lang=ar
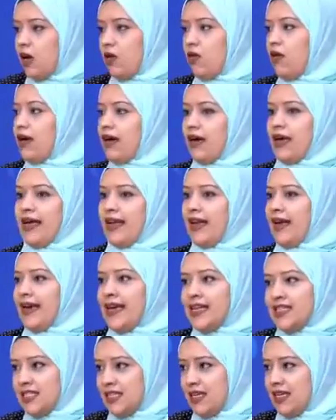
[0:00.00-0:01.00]
هو
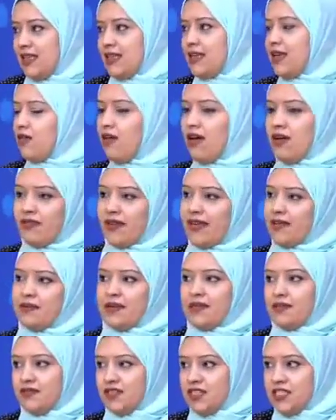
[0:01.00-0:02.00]
العادي ان انا اوقف اي
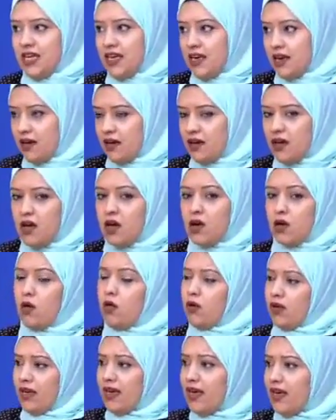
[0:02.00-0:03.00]
بنت في الشارع
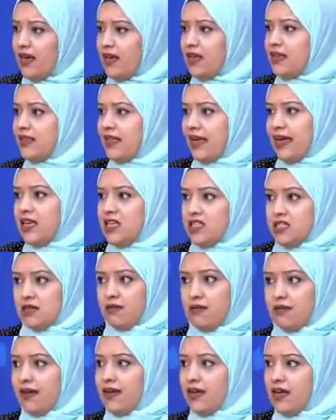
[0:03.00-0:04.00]
واقول لها تعالي
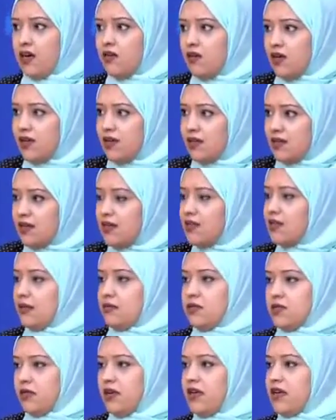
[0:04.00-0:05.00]
اشربي معايا قهوه
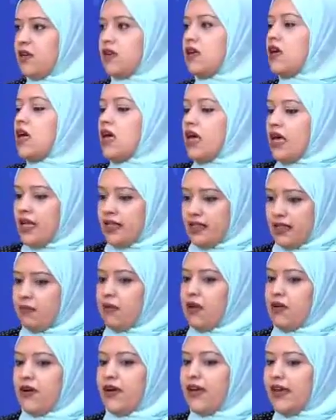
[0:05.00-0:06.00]
طب سؤال
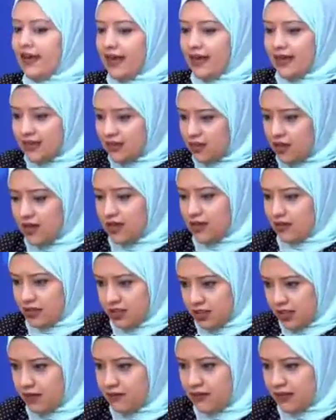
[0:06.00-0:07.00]
طب لو هي كانت راحت
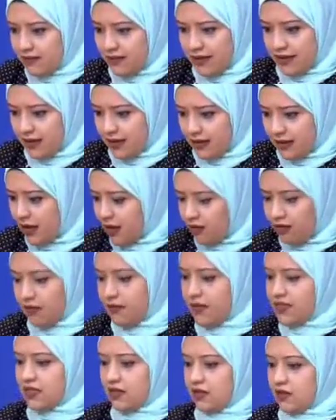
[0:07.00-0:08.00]
شربت معايا قهوه
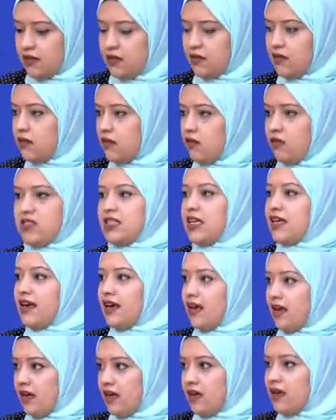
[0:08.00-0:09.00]
مثلا
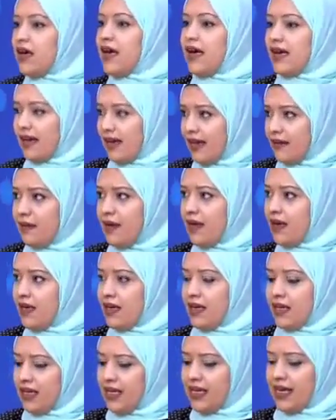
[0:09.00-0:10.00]
وسرقها هل
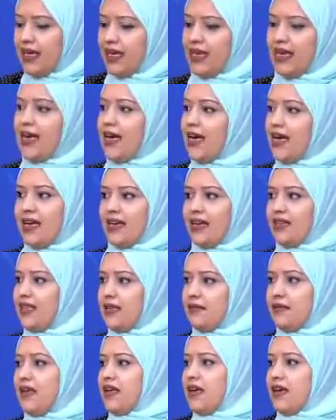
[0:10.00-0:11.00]
هيبقى ليها ليها حق انها
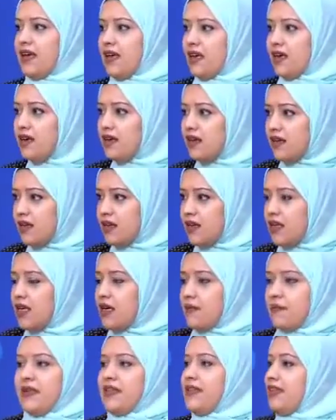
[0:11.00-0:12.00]
تعمل اي حاجه
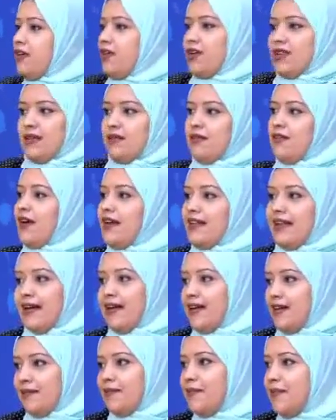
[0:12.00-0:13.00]
ما انت رحتي مع واحد
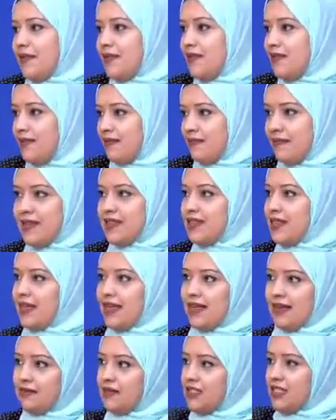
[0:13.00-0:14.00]
غريب ما انت
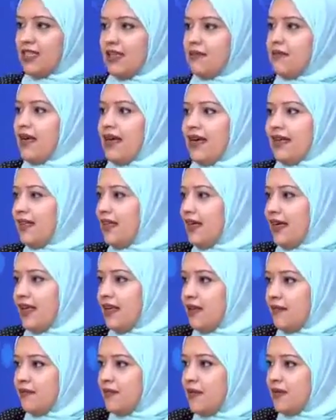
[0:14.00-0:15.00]
اللي مشيتي مع حد
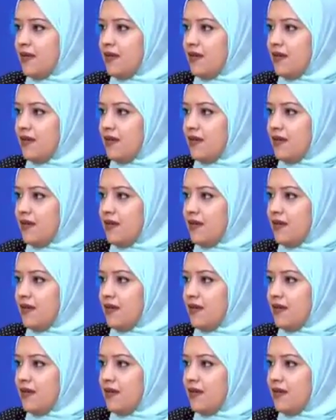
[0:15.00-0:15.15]
غريب